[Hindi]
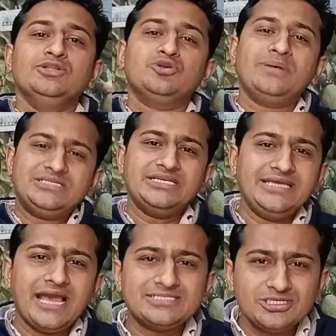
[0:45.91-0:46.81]
तो भाई
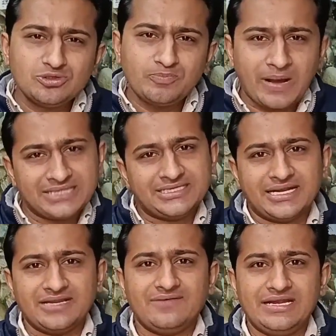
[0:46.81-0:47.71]
चलिए आज की जो बात
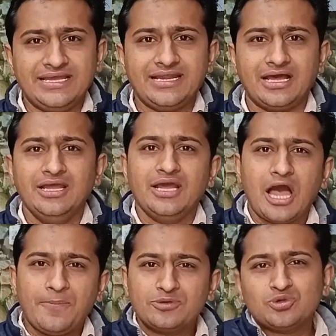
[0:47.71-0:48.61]
करने वाले हैं ना
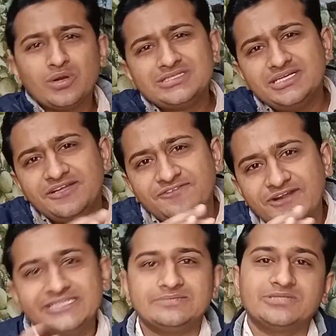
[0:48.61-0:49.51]
आपको थोड़ा सा
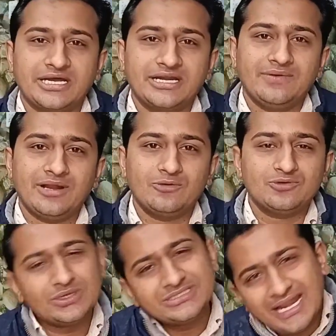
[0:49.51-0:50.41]
डिफरेंस बताने वाला हूँ
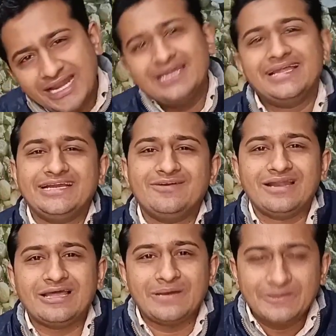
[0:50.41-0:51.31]
थोड़ा सा अलग लगने
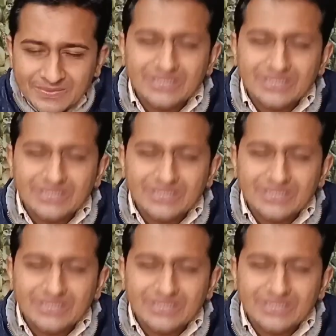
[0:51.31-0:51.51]
वाला है भाई